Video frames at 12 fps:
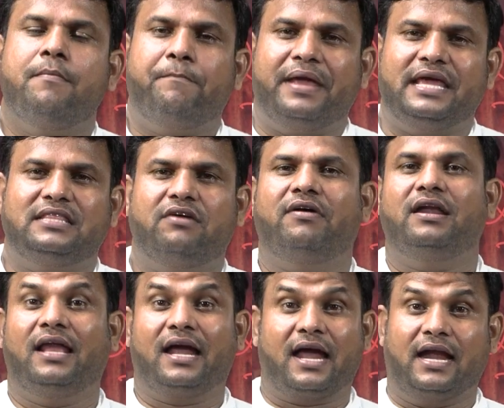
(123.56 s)

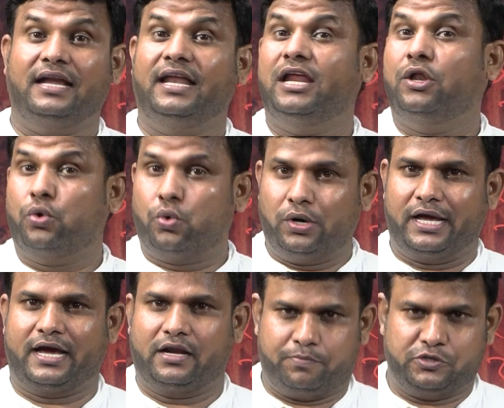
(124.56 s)
పేదవాళ్ళ కన్నీళ్లు కూడా
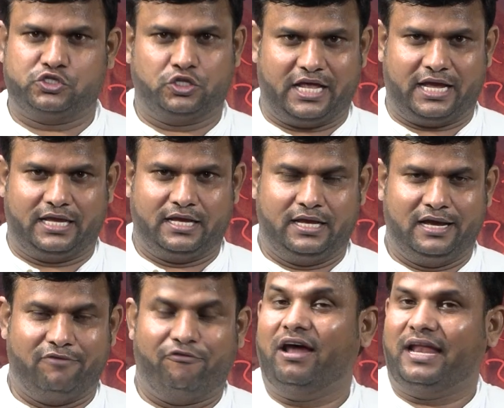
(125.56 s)
కనిపిస్తున్నాయి
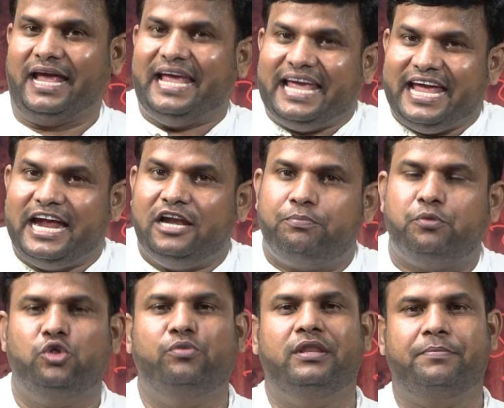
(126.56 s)
వాళ్ళ
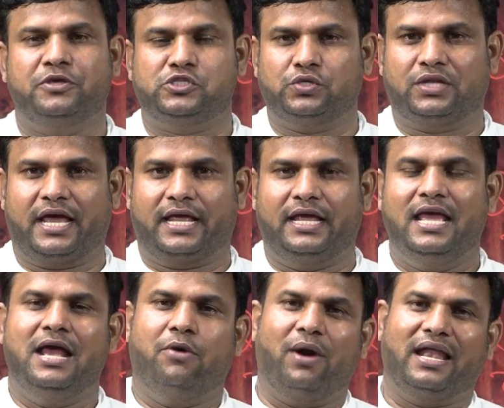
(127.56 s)
ఏడుపులు వినిపిస్తున్నాయి
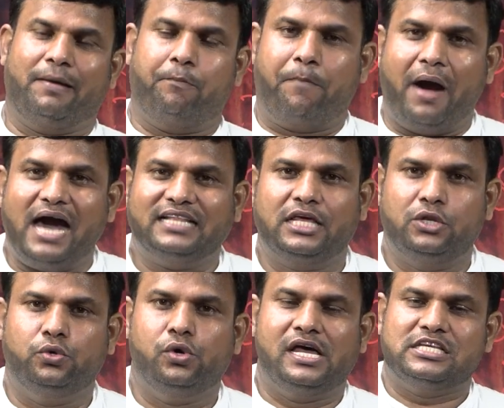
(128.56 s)
వాళ్ళ
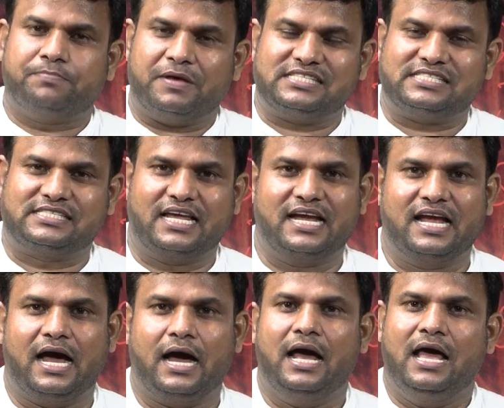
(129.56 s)
బాధలు
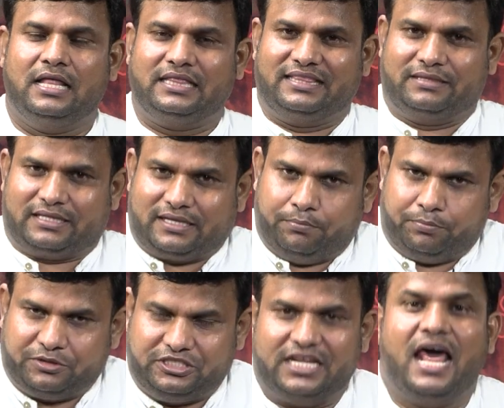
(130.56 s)
స్పష్టంగా
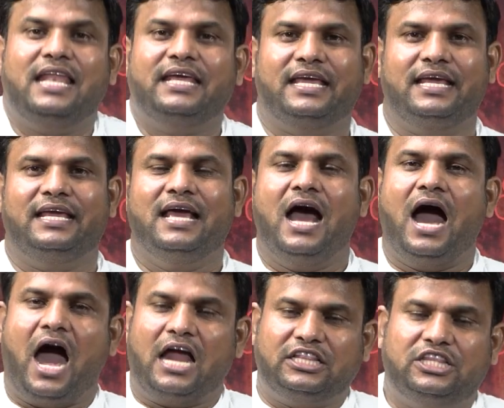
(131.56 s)
జనానికి
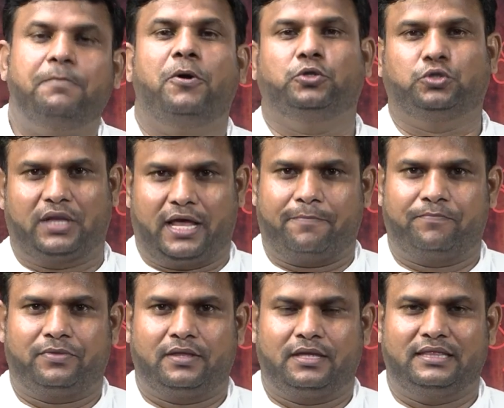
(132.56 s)
అర్థమవుతున్నాయి
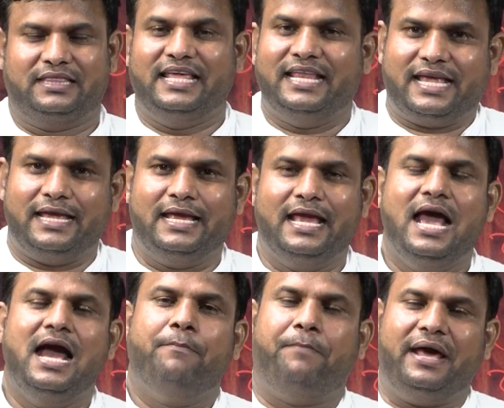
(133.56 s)
దీనికి
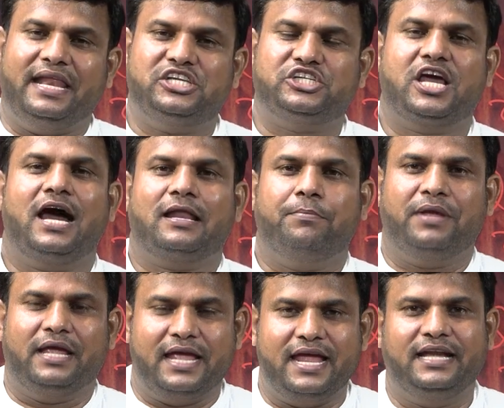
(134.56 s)
పరిష్కారం
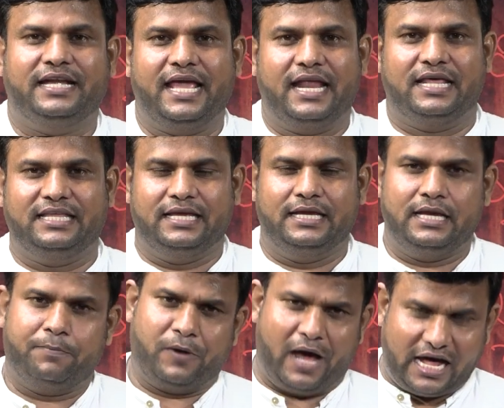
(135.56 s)
ఏంటి అనేది
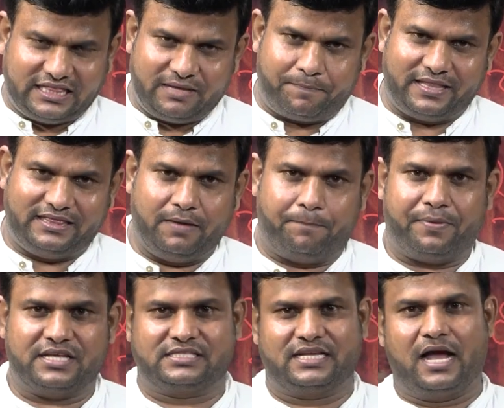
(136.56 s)
ఇప్పుడు అతిపెద్ద
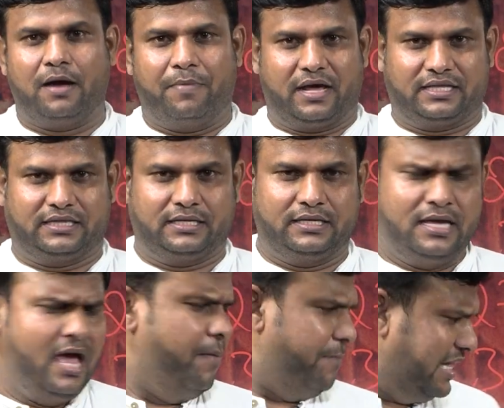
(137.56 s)
ప్రశ్నగా మారింది
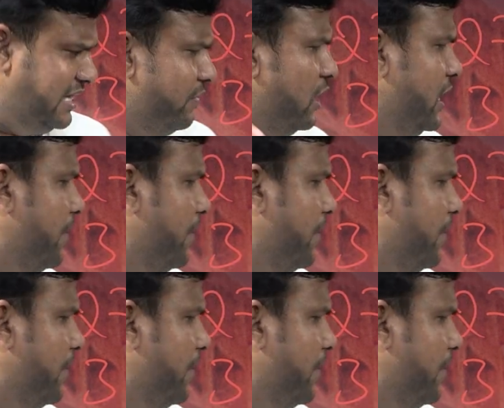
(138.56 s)
పేదవాళ్ళు